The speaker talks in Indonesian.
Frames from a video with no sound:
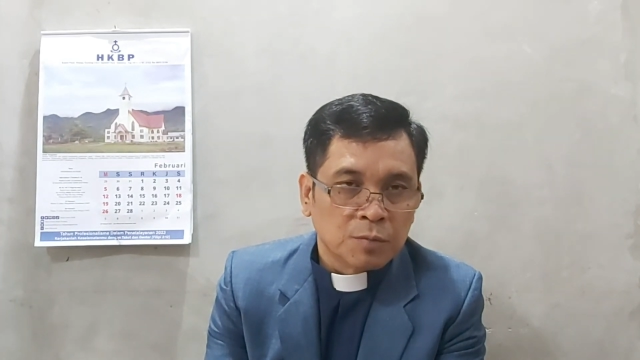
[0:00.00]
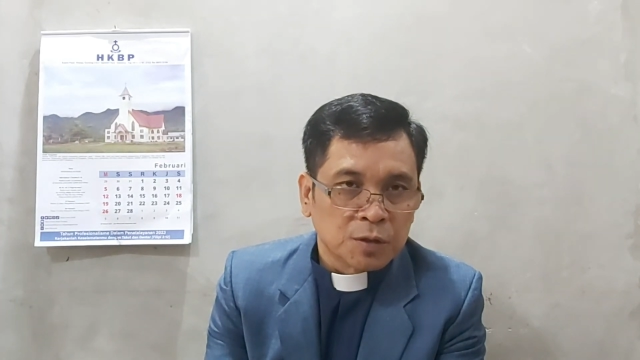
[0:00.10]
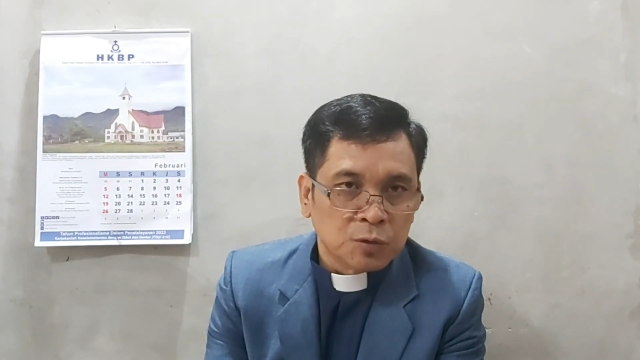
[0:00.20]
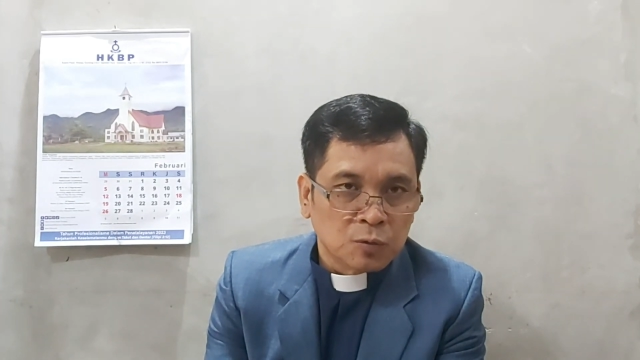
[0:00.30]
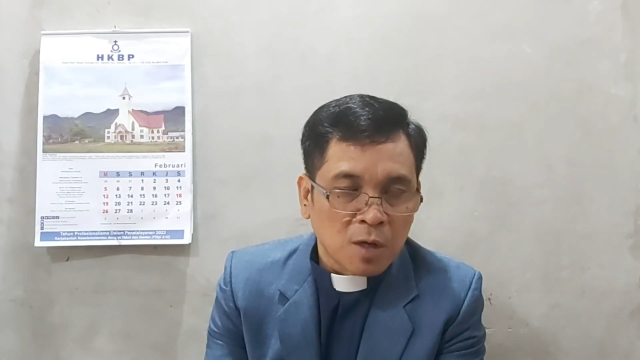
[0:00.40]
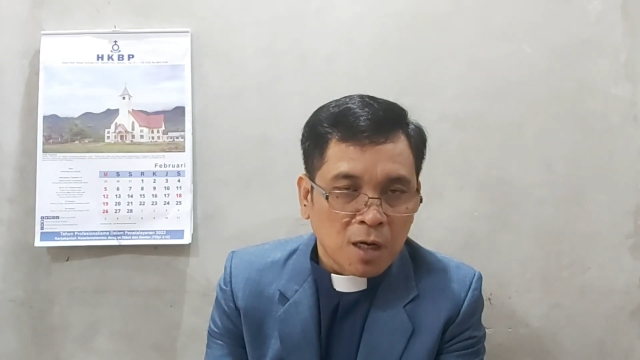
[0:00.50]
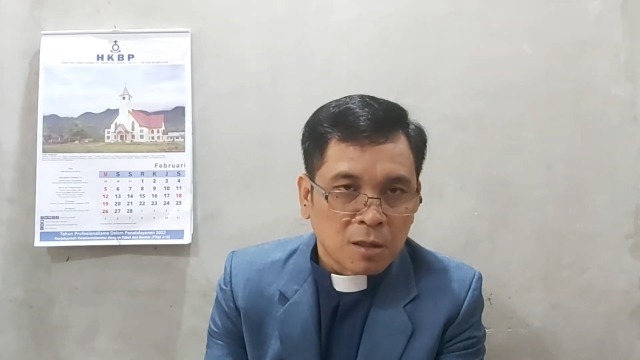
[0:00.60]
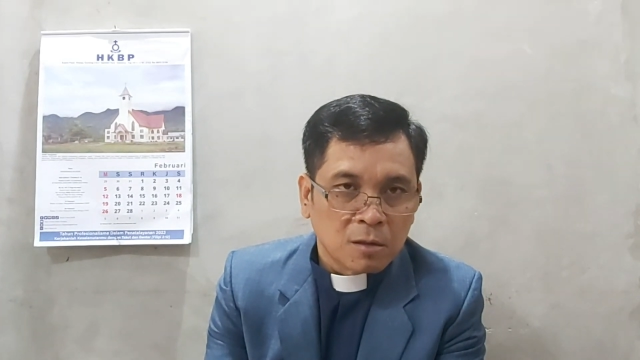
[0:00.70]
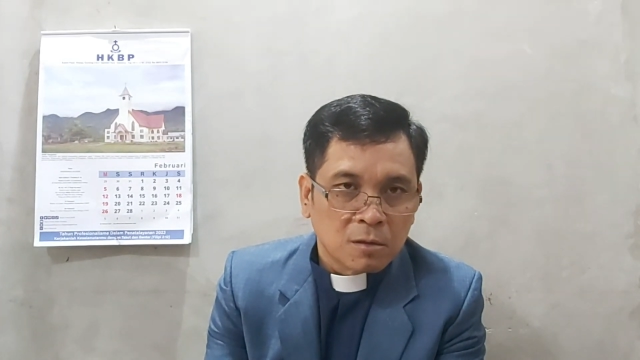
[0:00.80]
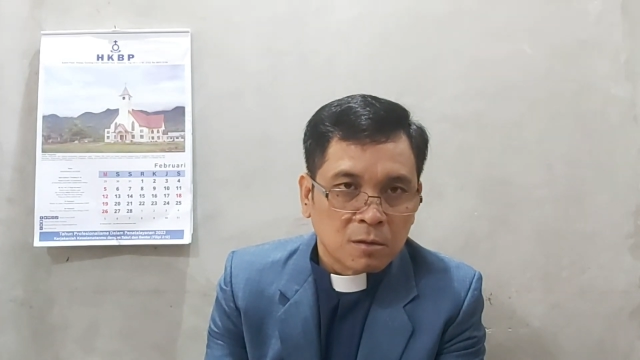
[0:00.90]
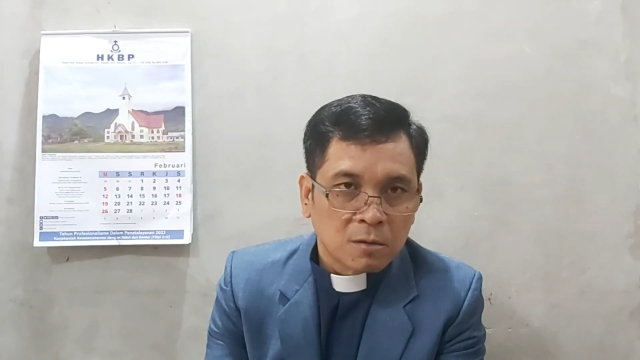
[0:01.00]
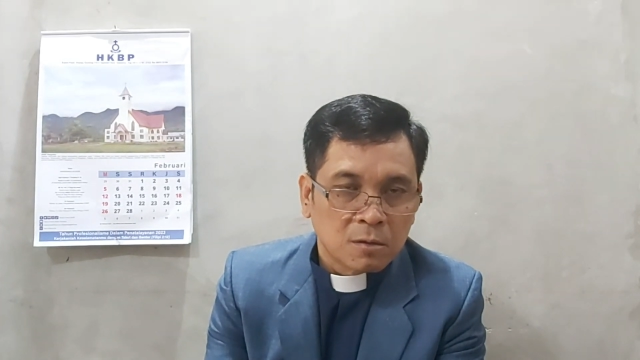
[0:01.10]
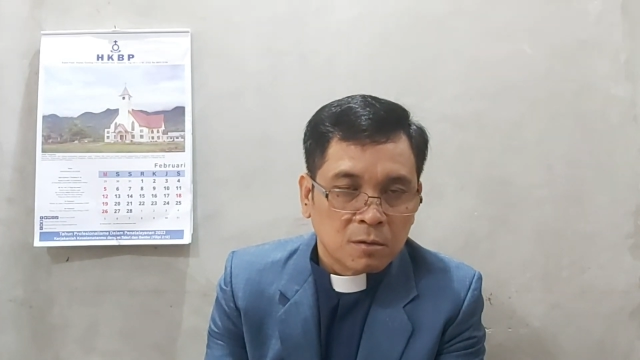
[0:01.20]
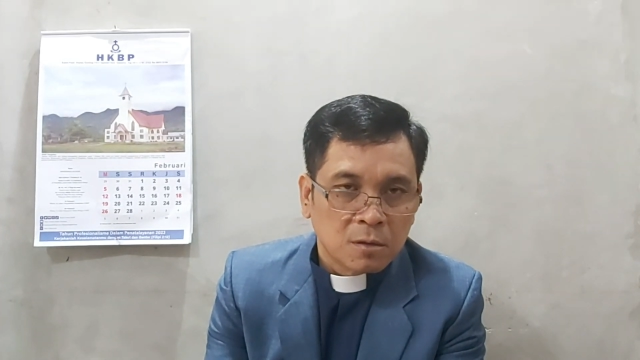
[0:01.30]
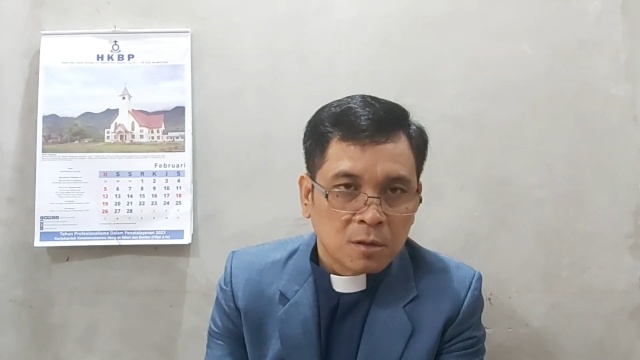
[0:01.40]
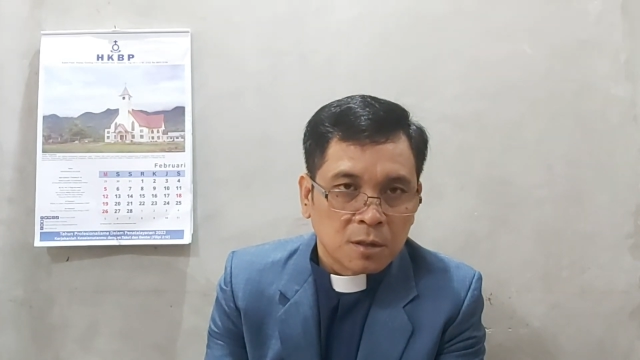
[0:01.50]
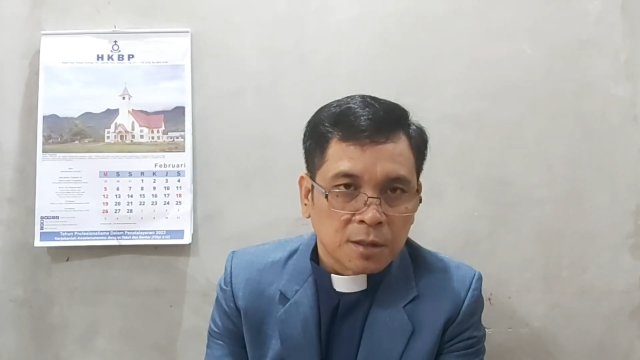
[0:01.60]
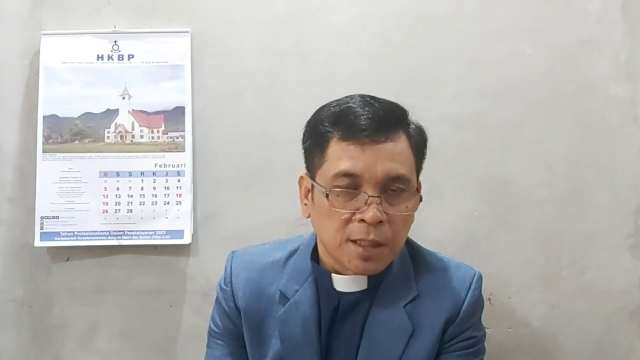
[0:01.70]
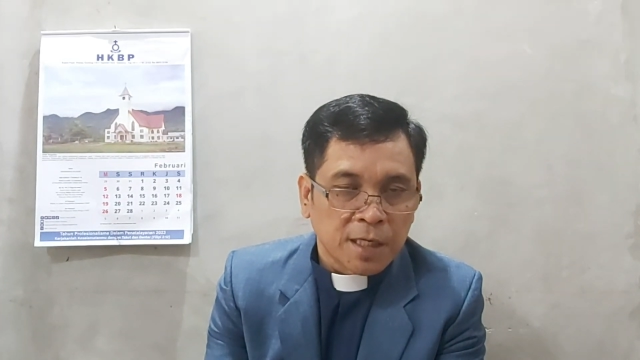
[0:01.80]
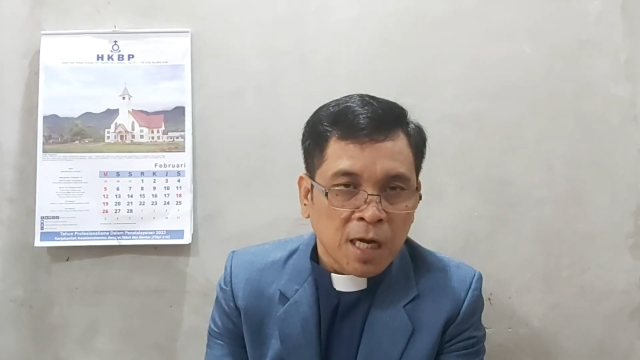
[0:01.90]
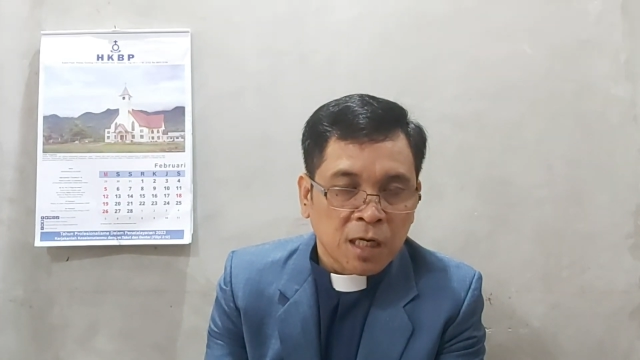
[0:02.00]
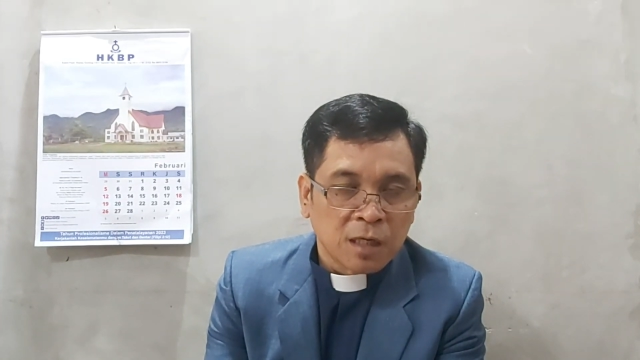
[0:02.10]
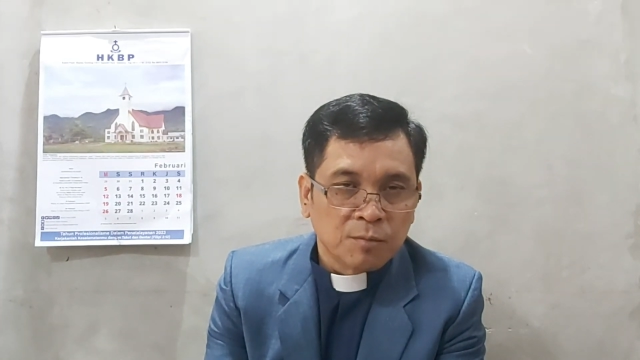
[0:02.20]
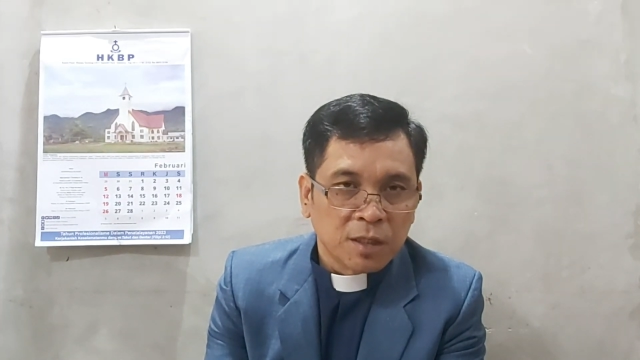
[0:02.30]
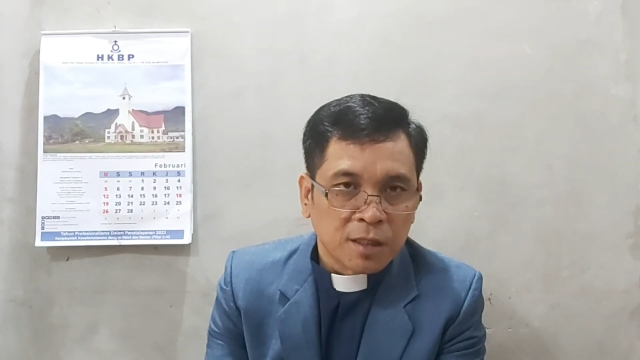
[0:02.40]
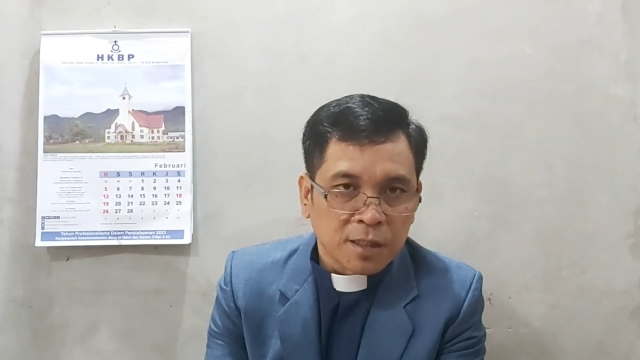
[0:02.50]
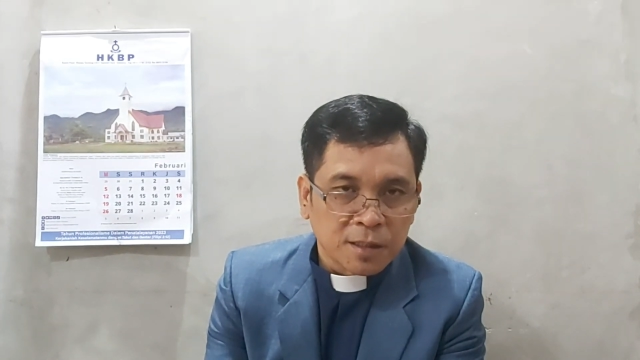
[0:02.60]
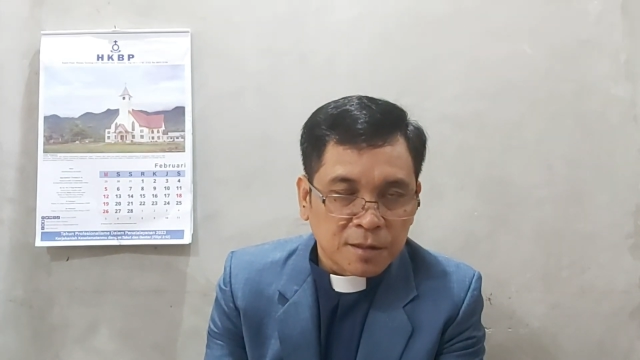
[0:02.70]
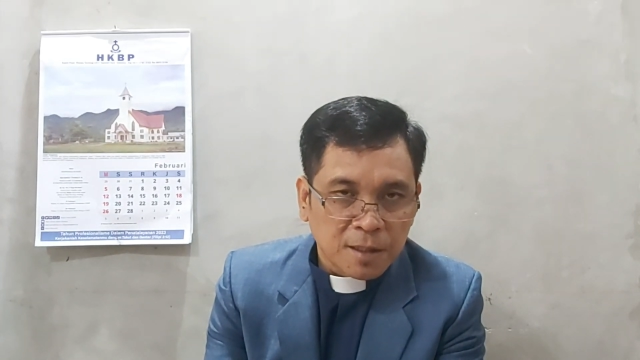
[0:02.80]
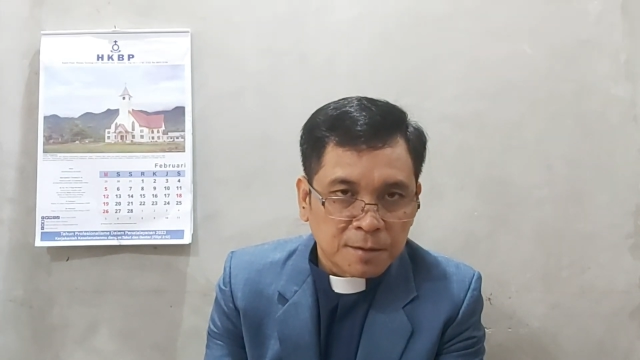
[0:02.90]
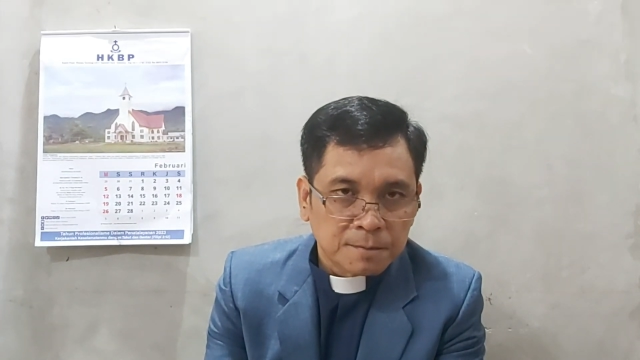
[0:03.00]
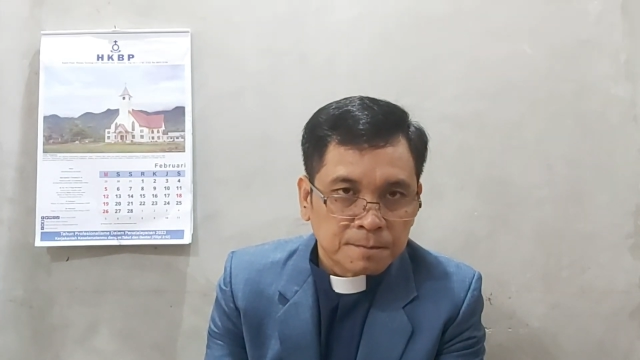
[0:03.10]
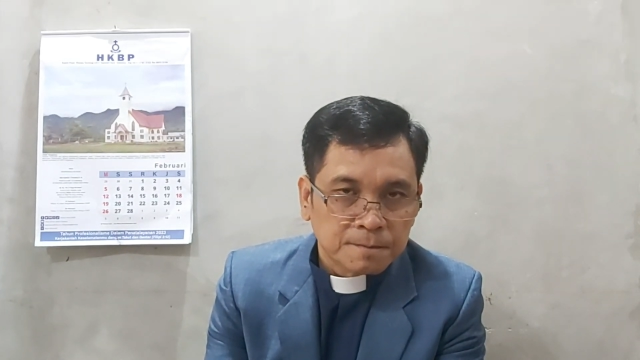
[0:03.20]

berjuang dan akan menderita,